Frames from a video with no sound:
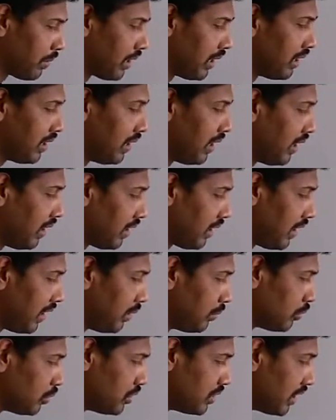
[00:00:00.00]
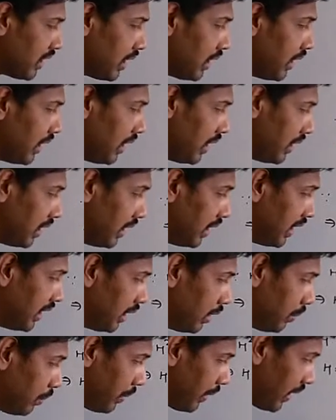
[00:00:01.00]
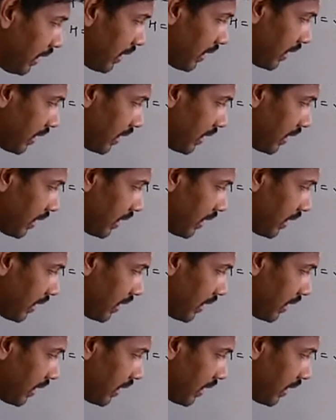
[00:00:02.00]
कहीं ना कहीं मुझे डी पर